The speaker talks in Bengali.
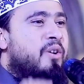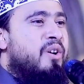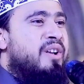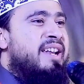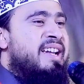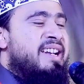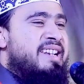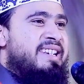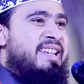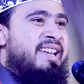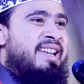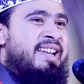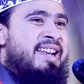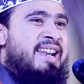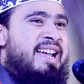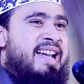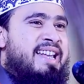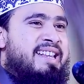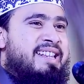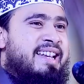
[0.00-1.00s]
অনেক
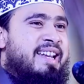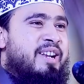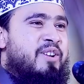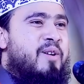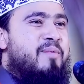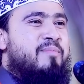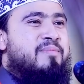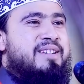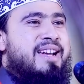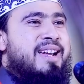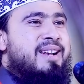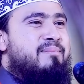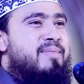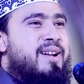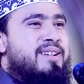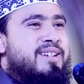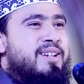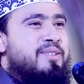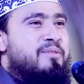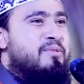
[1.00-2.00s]
ছেলেরা আছে রমজান
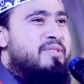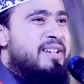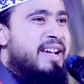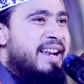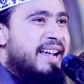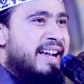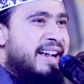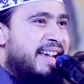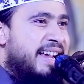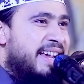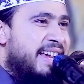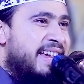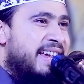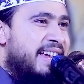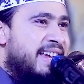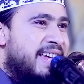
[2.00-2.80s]
মাসে রোজা রাখে